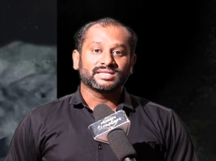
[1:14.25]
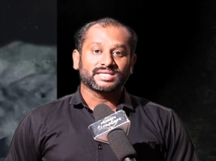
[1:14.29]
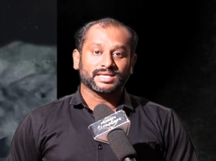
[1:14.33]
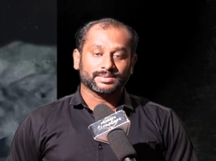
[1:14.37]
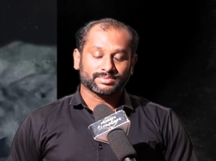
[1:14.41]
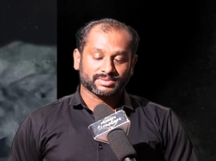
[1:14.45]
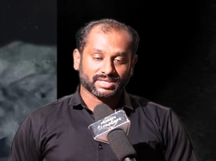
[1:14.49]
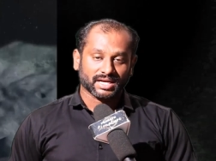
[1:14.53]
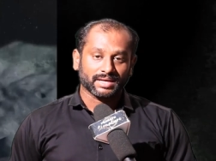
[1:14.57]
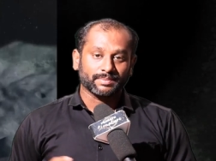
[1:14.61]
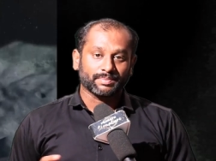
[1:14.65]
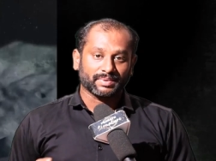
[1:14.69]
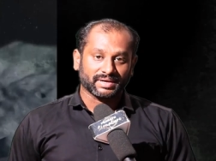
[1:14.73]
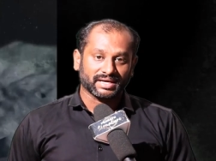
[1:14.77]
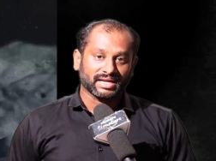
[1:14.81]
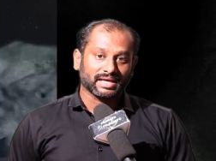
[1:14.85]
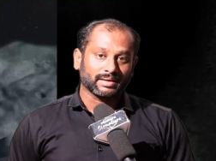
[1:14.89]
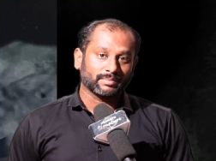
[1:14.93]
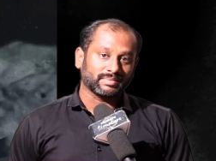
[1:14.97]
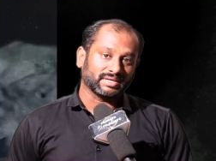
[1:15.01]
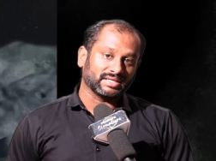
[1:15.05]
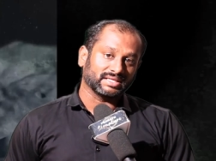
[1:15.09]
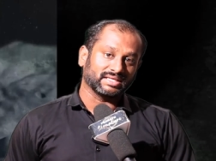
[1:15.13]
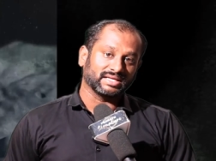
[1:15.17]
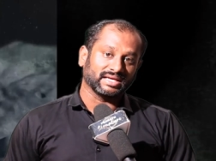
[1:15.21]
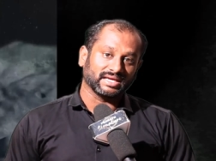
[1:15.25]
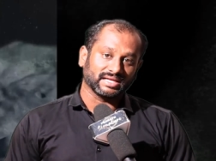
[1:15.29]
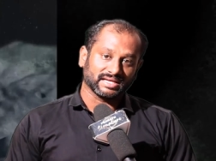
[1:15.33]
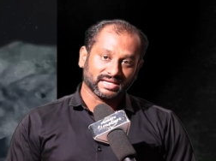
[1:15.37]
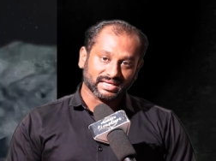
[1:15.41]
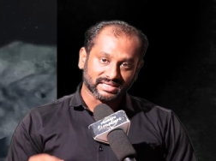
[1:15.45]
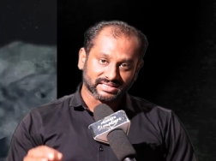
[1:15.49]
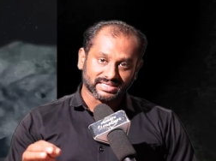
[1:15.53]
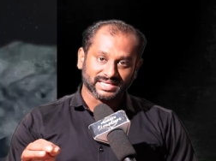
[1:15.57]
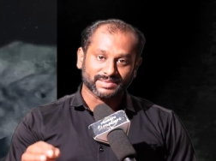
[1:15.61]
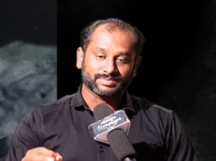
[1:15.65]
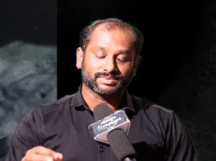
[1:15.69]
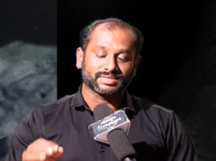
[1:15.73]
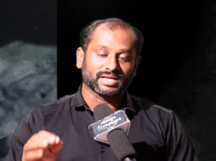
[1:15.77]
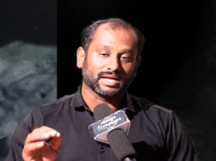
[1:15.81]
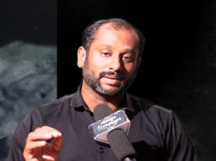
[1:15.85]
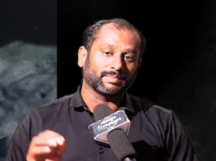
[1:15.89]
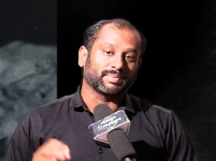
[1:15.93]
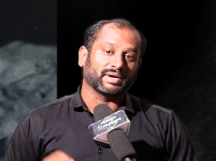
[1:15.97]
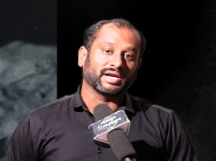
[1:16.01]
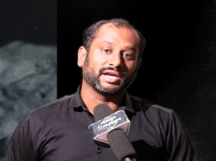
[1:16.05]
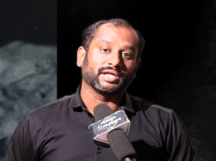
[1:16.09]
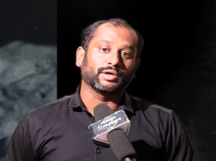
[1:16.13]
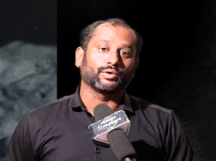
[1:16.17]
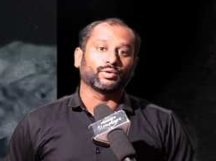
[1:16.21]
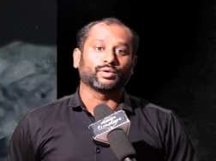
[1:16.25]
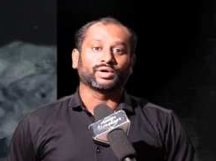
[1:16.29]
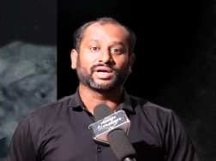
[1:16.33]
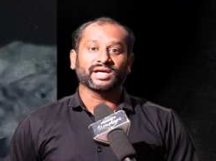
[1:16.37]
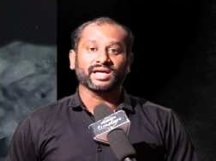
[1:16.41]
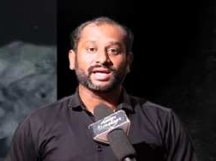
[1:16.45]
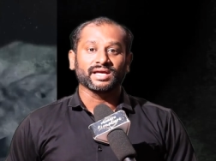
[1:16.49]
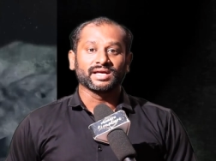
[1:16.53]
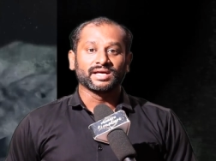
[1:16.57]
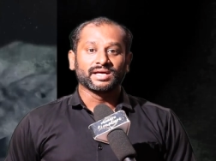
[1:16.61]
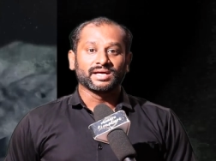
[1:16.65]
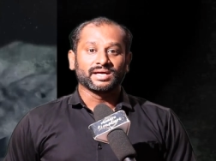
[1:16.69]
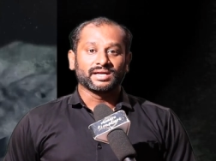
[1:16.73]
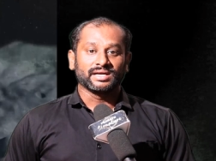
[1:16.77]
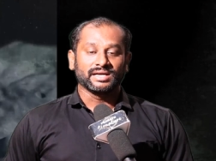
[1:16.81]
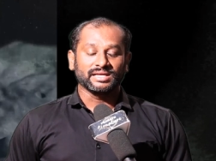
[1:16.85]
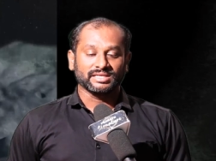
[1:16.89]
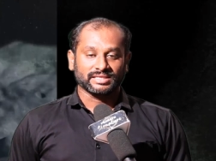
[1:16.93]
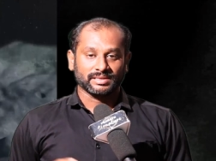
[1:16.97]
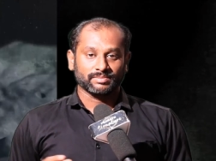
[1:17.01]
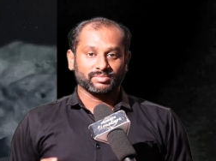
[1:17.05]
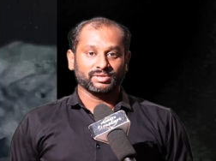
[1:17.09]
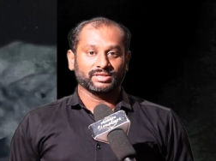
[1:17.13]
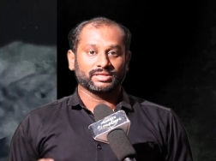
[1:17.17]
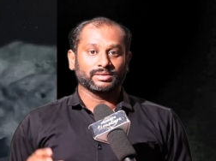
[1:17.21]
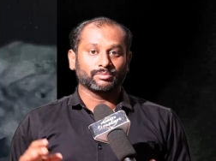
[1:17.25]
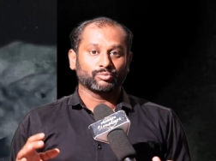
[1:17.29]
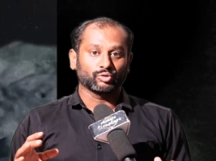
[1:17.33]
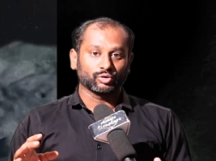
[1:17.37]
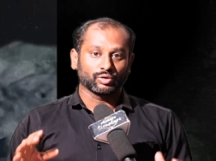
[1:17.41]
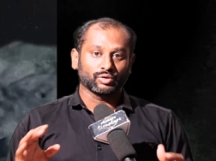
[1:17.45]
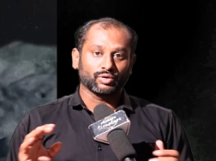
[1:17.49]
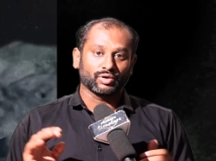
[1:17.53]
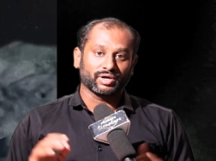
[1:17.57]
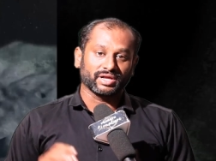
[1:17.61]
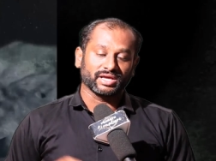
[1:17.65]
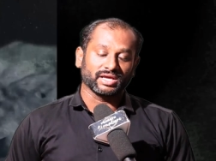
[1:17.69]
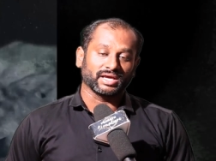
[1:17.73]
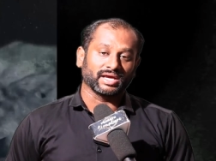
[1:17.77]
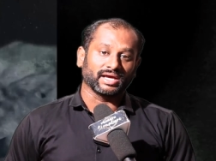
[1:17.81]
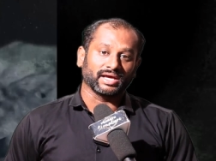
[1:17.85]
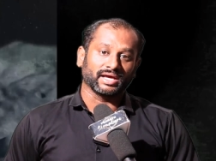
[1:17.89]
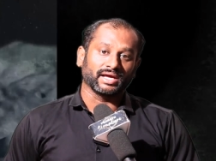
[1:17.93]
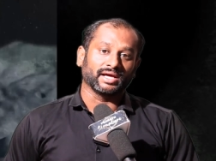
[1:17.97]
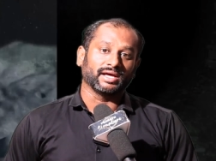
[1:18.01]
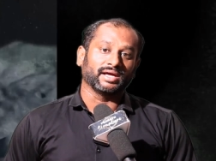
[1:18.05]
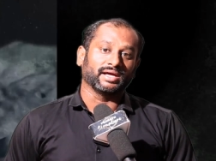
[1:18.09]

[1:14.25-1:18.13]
சப்ஸ்கிரைப் பண்ணாமல் இருந்தீங்கன்னா சப்ஸ்கிரைப் பண்ணிக்கோங்க நித்தம் நித்தம் உங்களுடைய